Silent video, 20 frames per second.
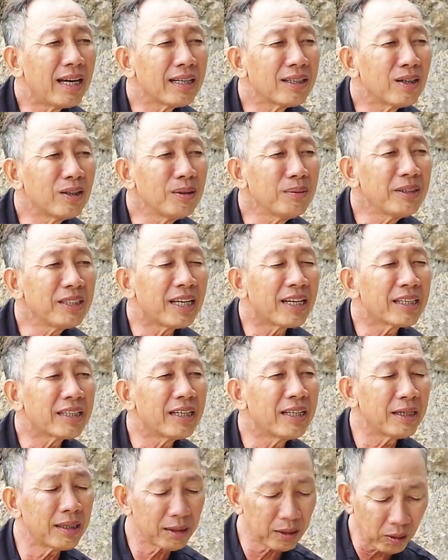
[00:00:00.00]
ha nói mấy
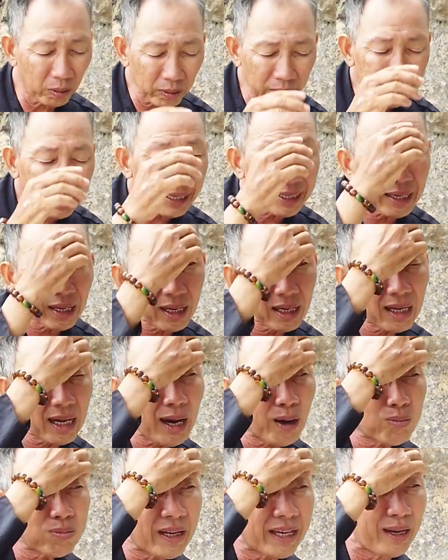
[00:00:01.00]
đệ kia còn cái này
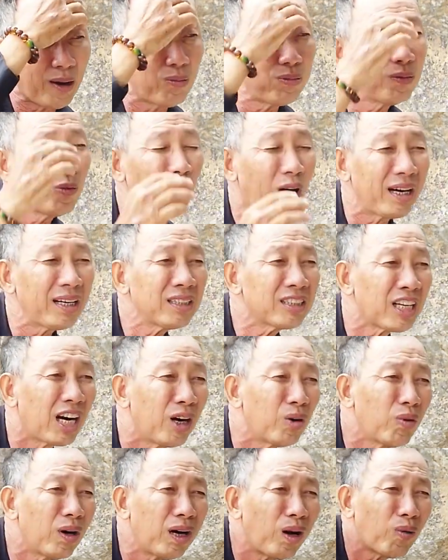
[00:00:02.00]
ông này ông quảng
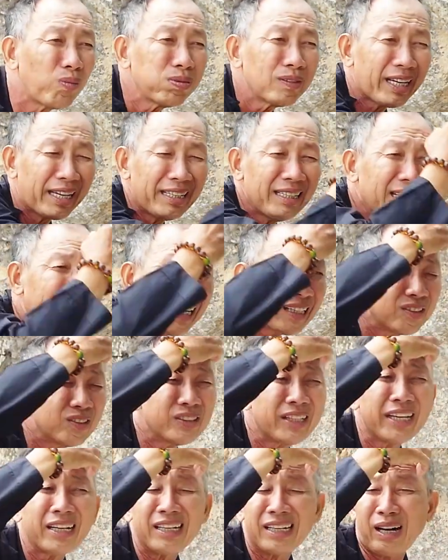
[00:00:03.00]
sợ quá ông nhảy
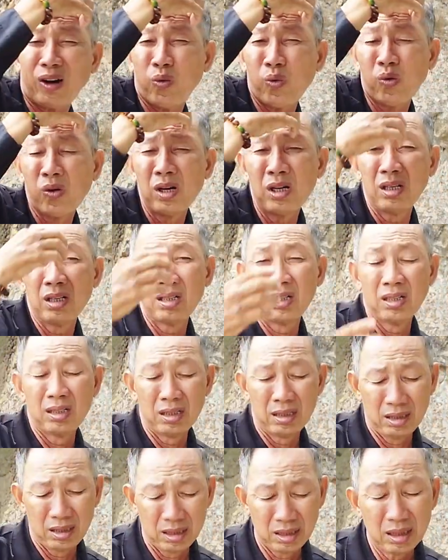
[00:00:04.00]
ngang nó tét cái đầu
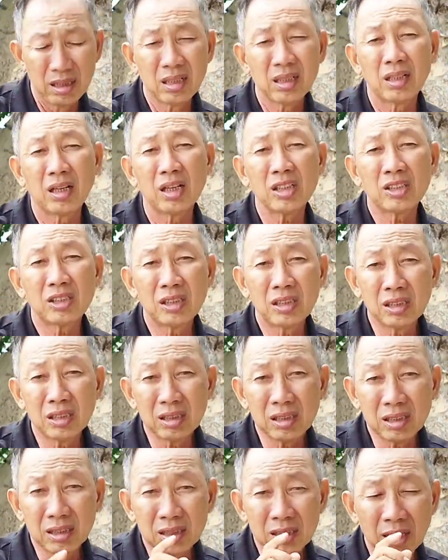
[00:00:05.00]
nói
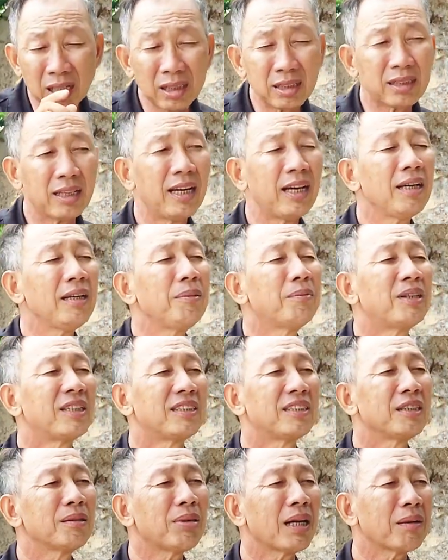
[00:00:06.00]
thực tế
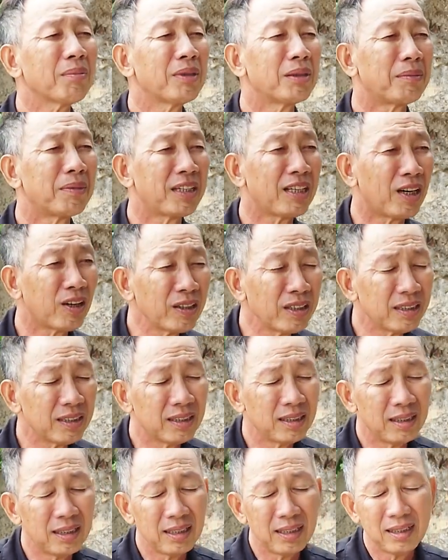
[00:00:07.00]
mình trước mắt mình mới
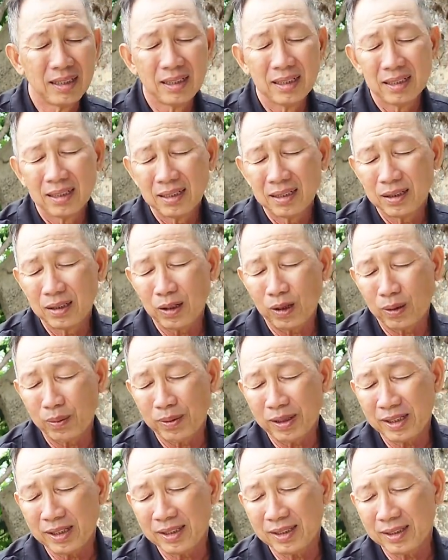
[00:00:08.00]
nói
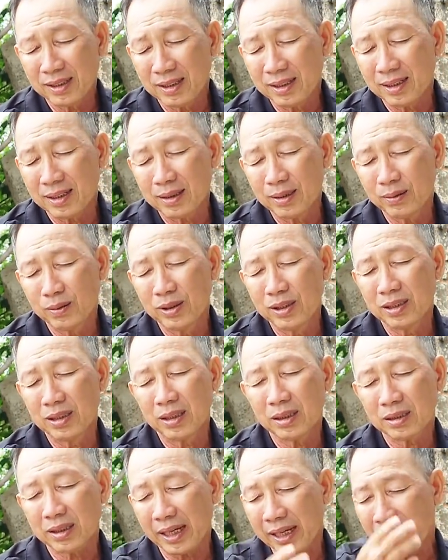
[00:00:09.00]
rồi mấy à, huynh